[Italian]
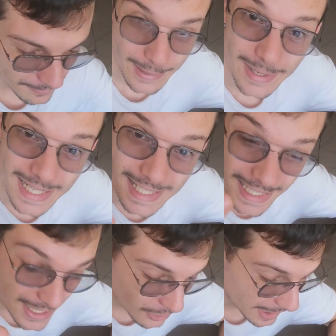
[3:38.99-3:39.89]
E basta,
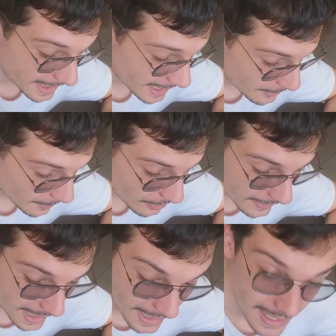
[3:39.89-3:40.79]
adesso la andremo a
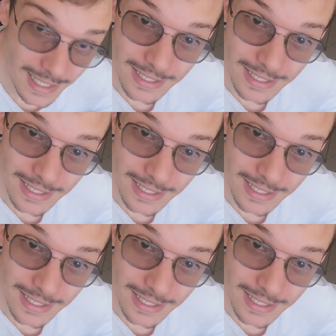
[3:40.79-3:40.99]
provare.